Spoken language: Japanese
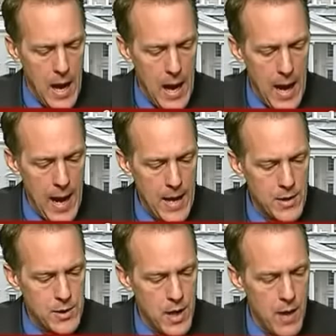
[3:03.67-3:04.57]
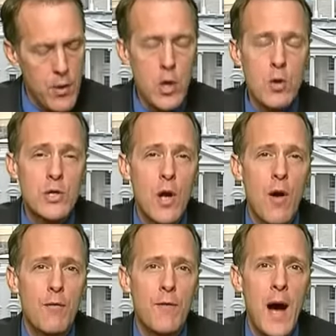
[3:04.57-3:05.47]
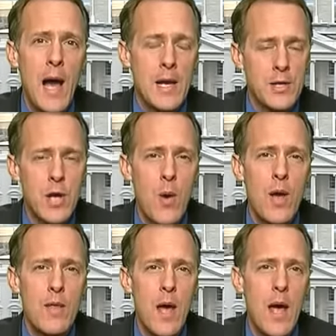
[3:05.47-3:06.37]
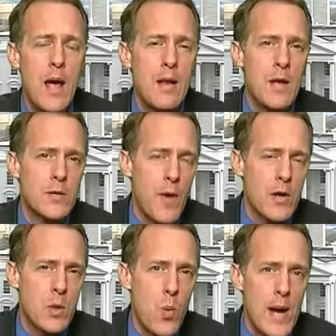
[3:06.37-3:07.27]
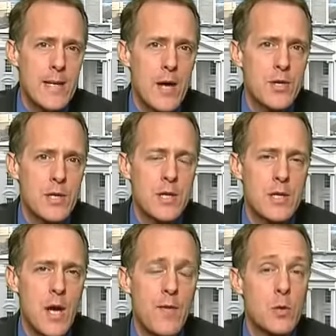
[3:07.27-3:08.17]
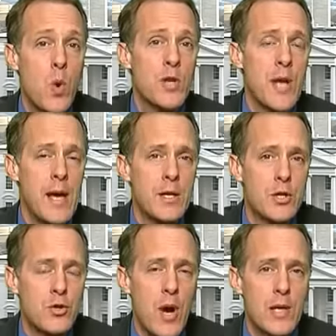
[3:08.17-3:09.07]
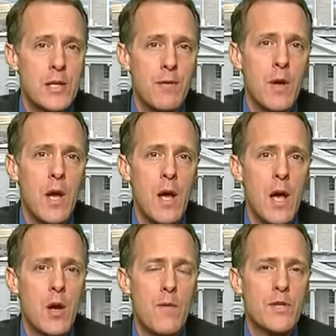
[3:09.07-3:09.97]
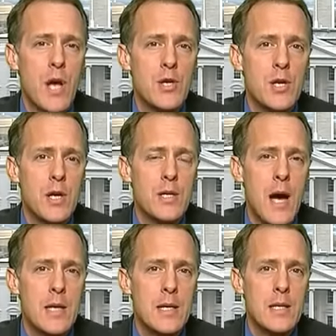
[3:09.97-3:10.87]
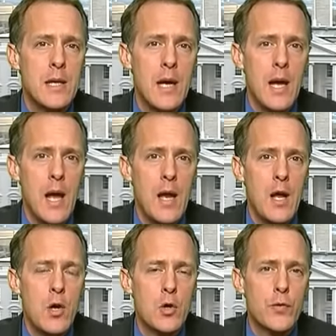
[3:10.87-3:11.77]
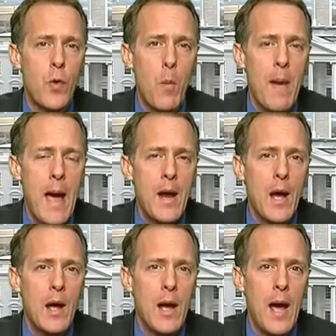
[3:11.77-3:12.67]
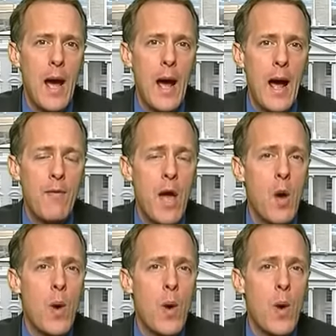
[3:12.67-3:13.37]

マ側が独立の話を持ち出さない限り、そして暴力を非難すれば、この接触する準備があるというふうに言ったということです。実